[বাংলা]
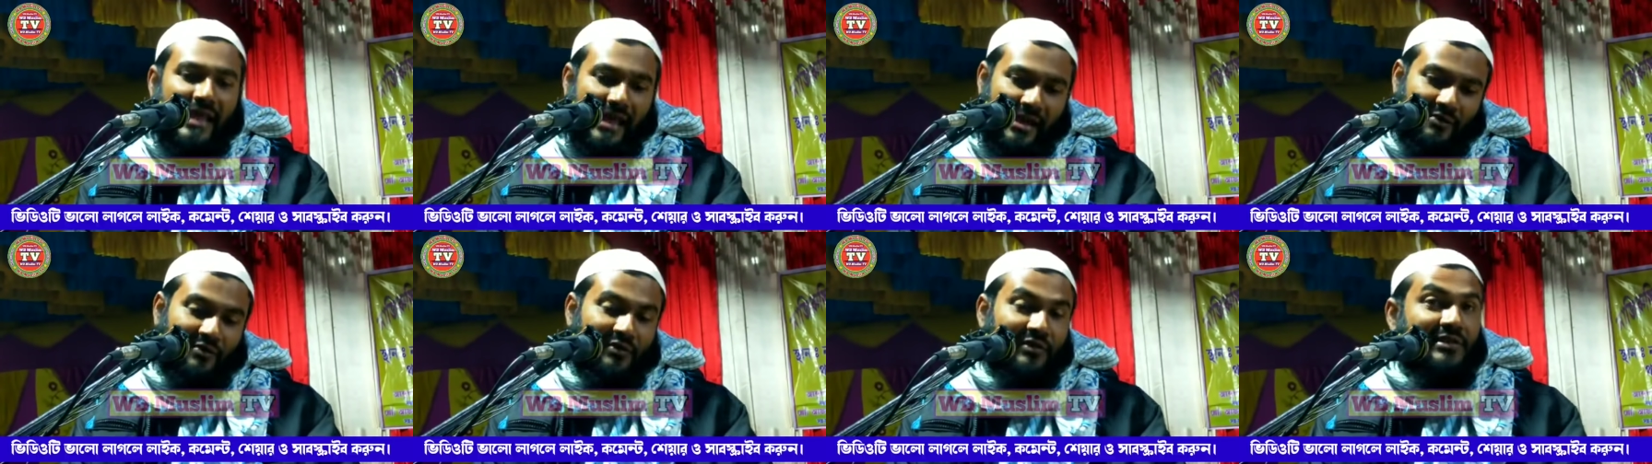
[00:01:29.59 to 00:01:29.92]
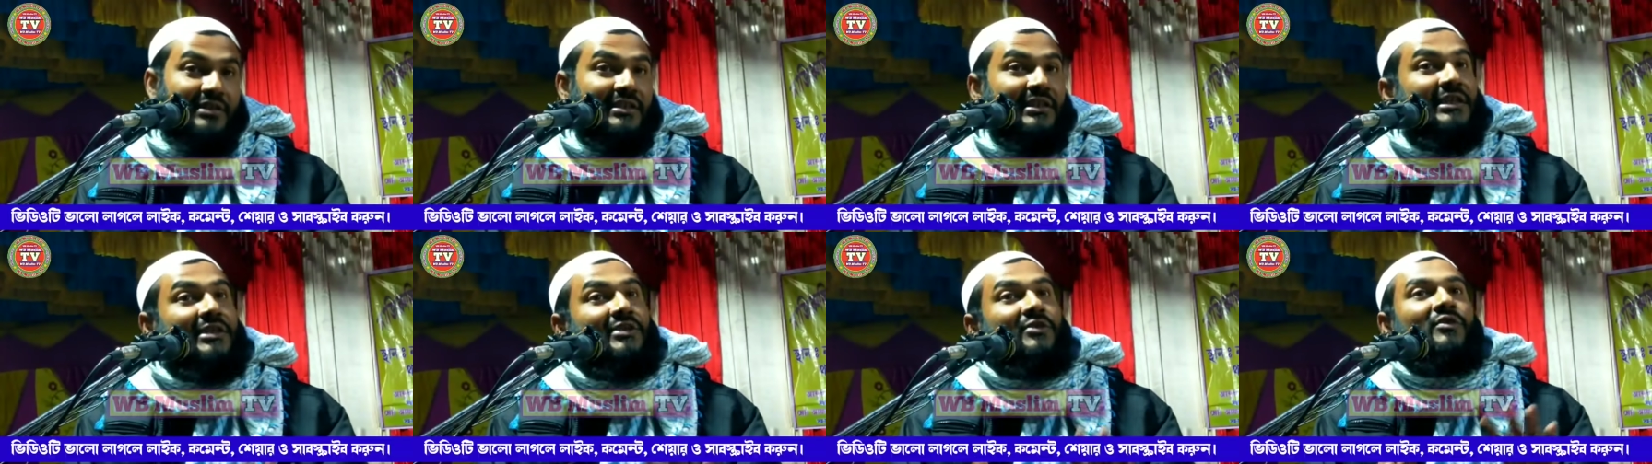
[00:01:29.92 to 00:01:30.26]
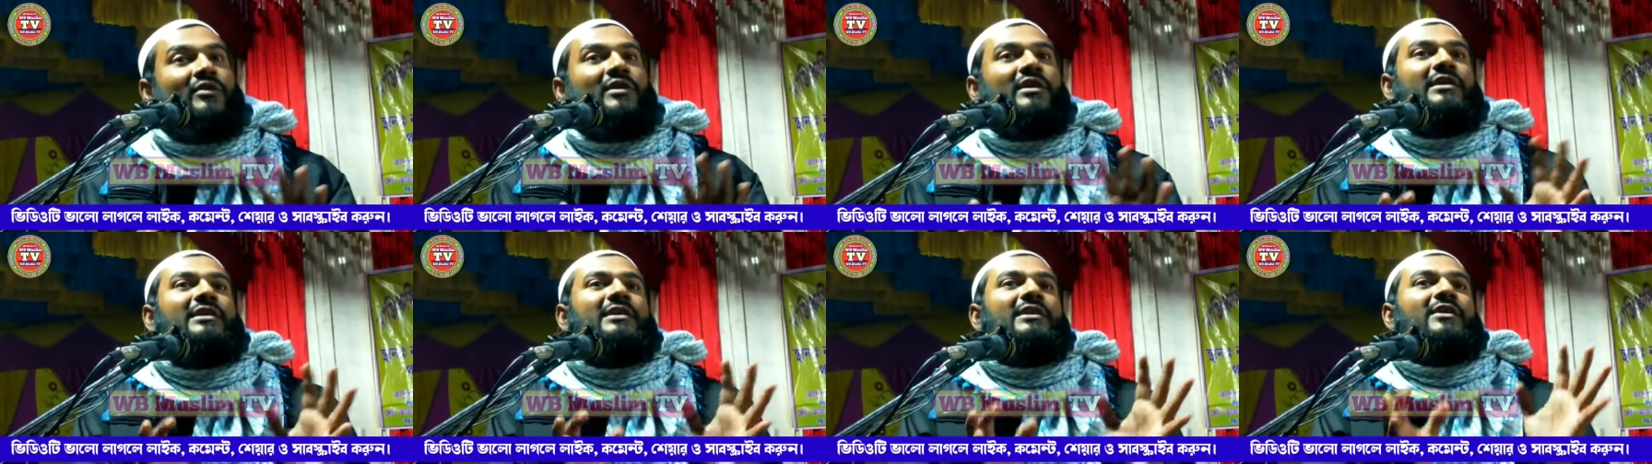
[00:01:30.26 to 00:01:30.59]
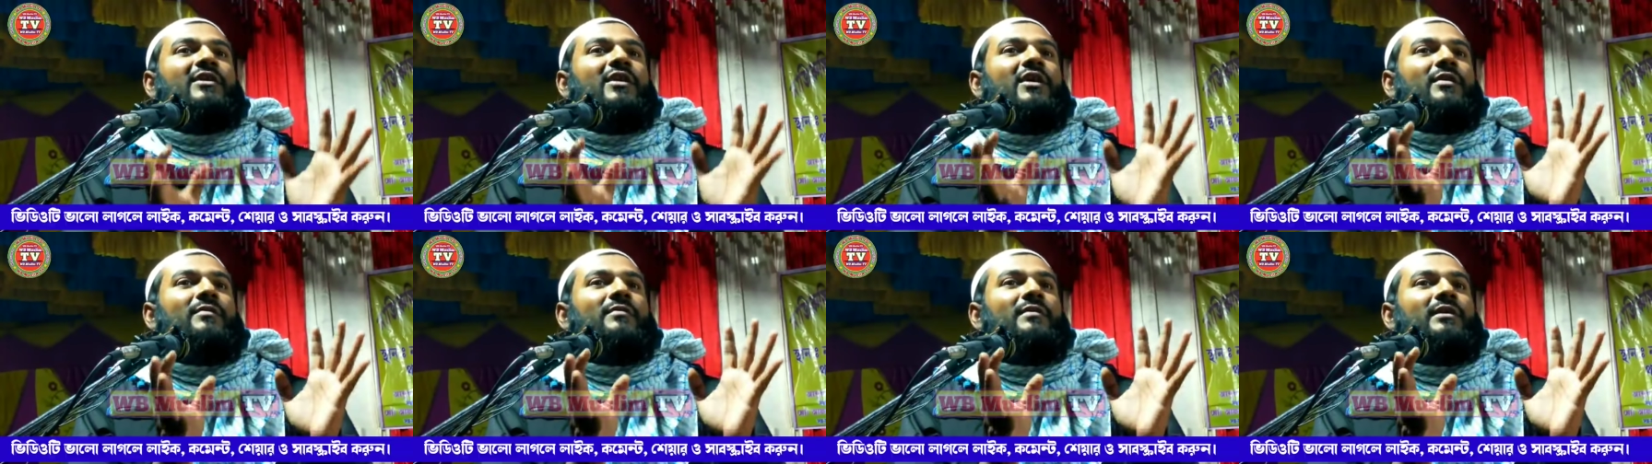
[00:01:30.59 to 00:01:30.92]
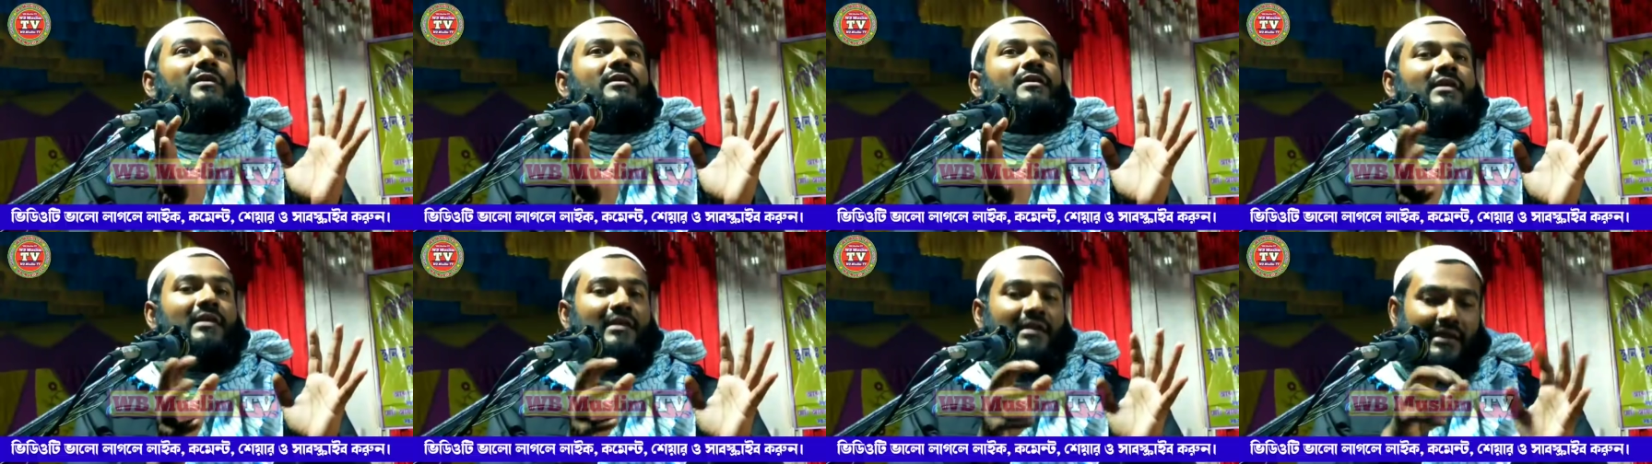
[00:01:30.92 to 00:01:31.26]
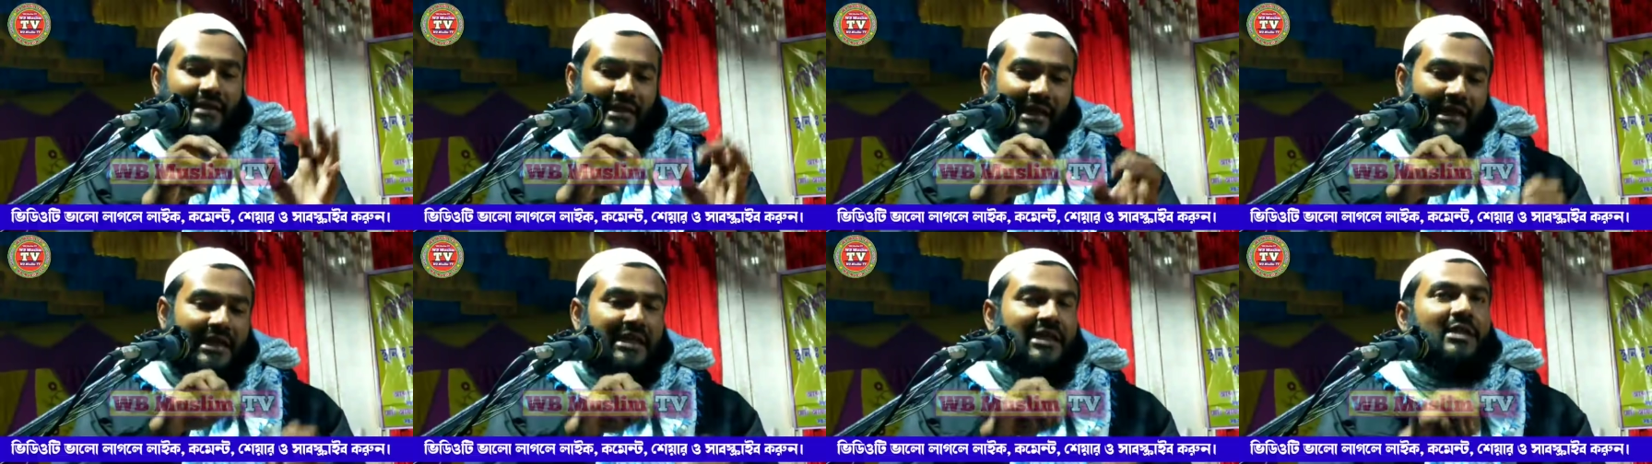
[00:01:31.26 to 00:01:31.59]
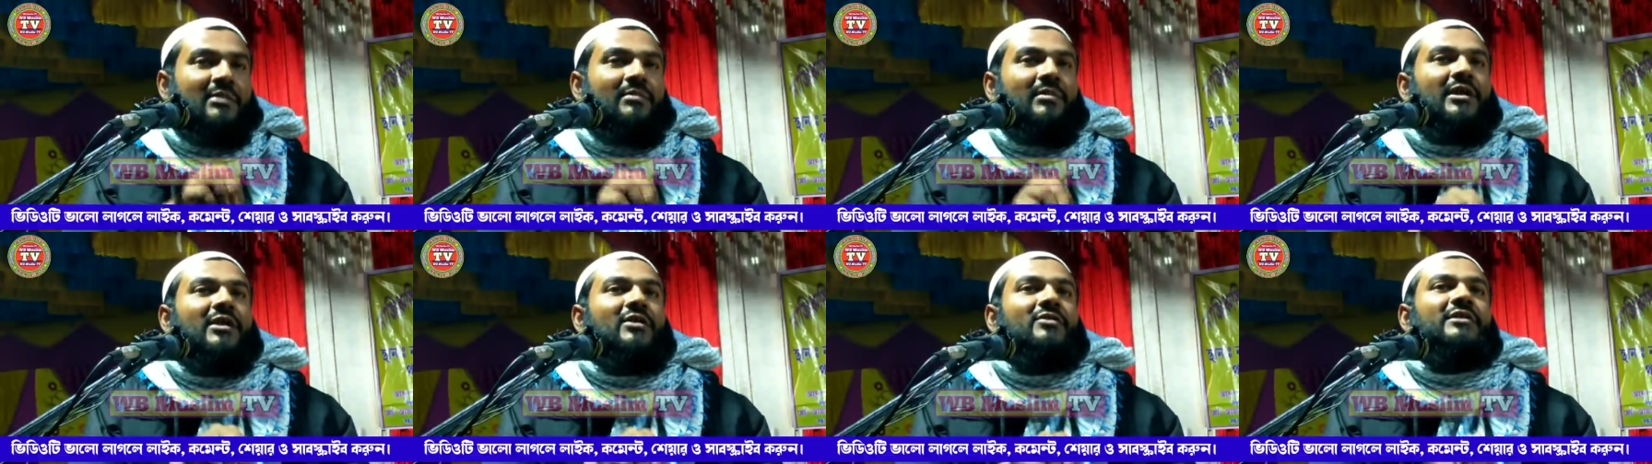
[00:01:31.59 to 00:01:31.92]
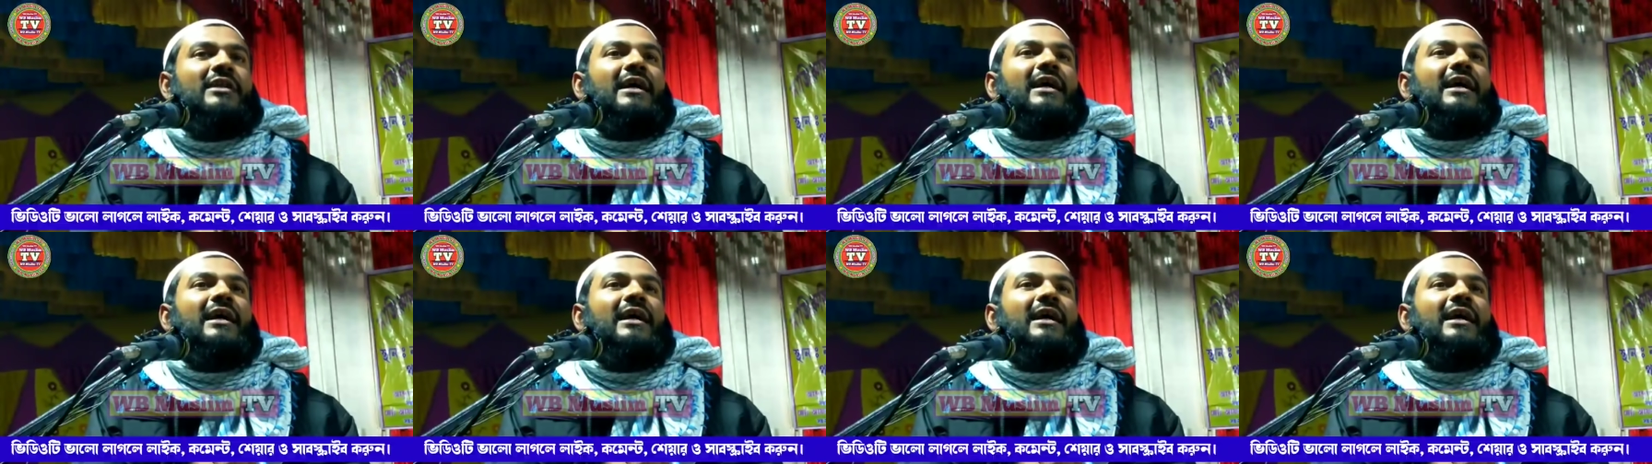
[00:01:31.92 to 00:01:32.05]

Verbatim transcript: এখন কি করে কি হবে লাইট মেরো